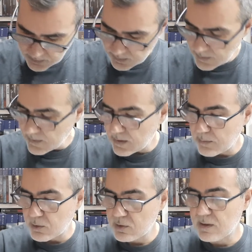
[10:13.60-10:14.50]
Y ahí
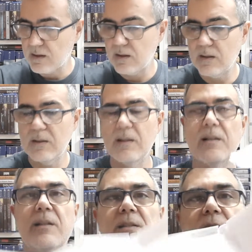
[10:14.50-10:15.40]
tenemos el,
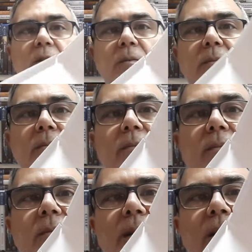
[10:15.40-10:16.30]
el disco.
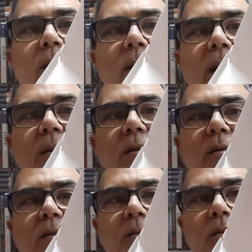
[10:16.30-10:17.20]
Disco
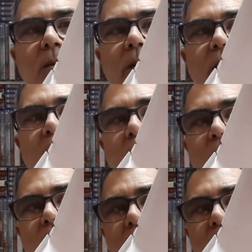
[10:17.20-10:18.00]
blanco con el logo,